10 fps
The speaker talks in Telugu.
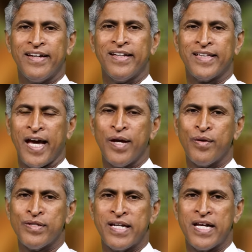ఈ
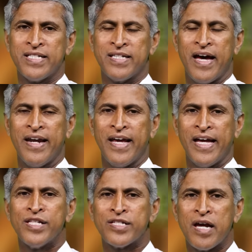థైరోజినేజ్ అనే
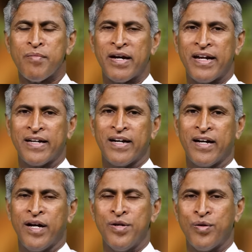ఎంజైమ్ కనుక
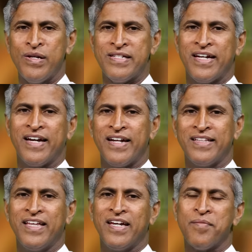కంట్రోల్
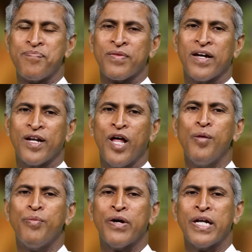చేయగలిగితే
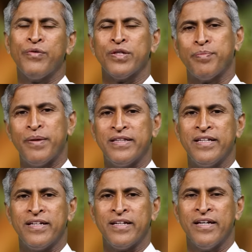నలుపు వర్ణం ఉత్పత్తి
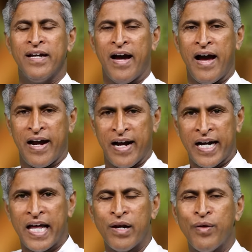ఆ
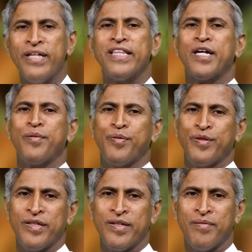కణాల్లోనే
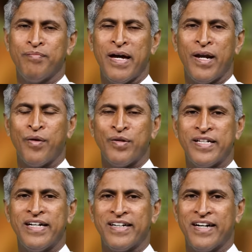తగ్గిపోతుంది
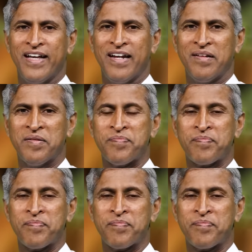మెలనోసైట్ కణాల్లో